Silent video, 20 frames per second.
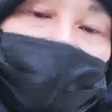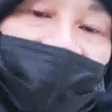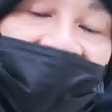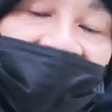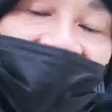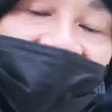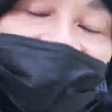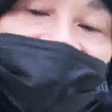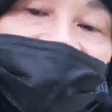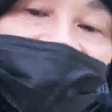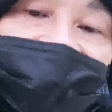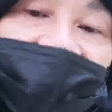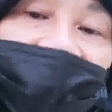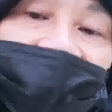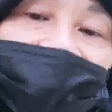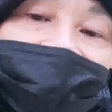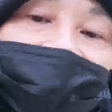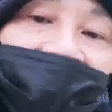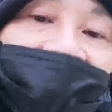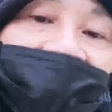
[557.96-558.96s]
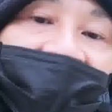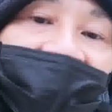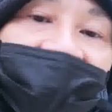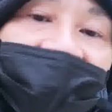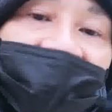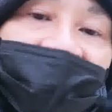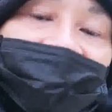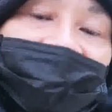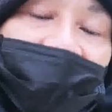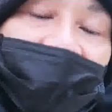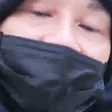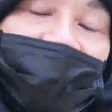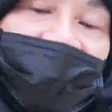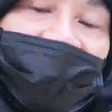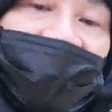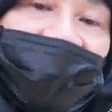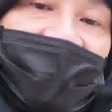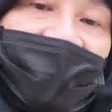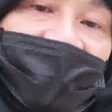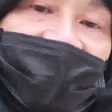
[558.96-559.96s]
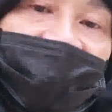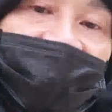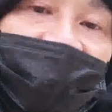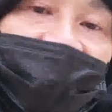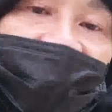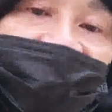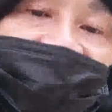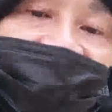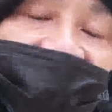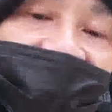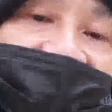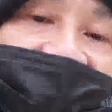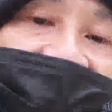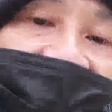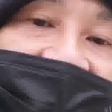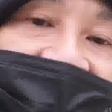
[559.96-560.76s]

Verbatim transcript: 配信会の流れ例えば今日ね、